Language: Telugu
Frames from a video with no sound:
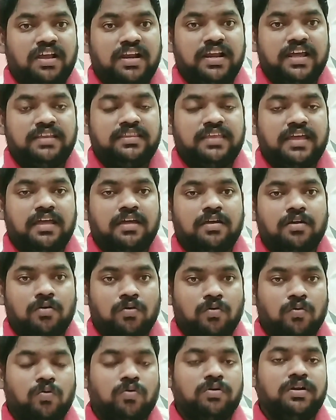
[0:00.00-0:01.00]
వీలైతే
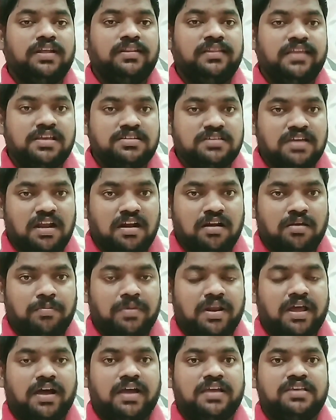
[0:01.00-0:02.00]
కొన్ని దేశాలను
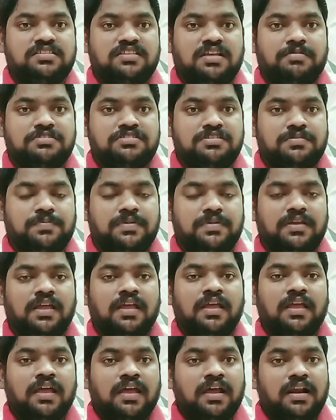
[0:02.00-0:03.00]
మినహాయిస్తామని చెప్పి
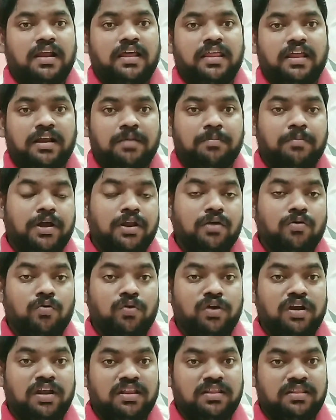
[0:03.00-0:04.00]
లేదంటే
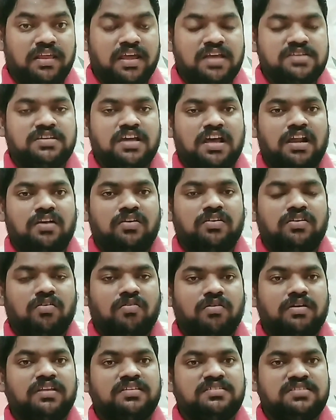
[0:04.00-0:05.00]
మరికొన్ని దేశాలను ఈ
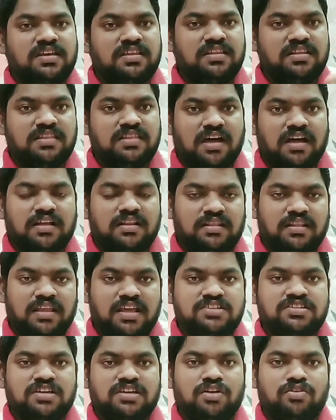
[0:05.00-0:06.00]
యొక్క నిషేధిత
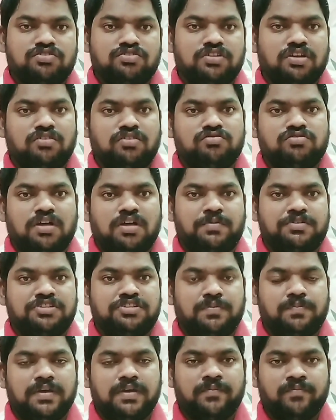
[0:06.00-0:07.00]
దేశాల్లో చేరుస్తామని
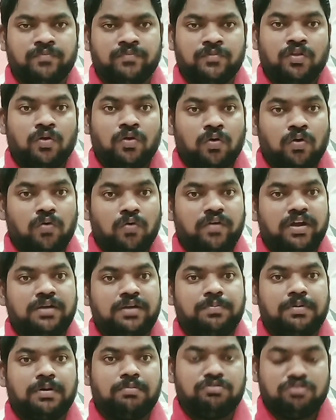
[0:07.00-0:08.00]
చెప్పి
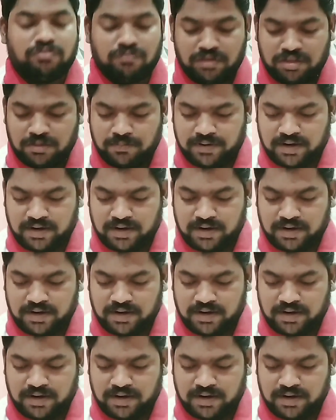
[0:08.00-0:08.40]
కువైట్ ప్రభుత్వం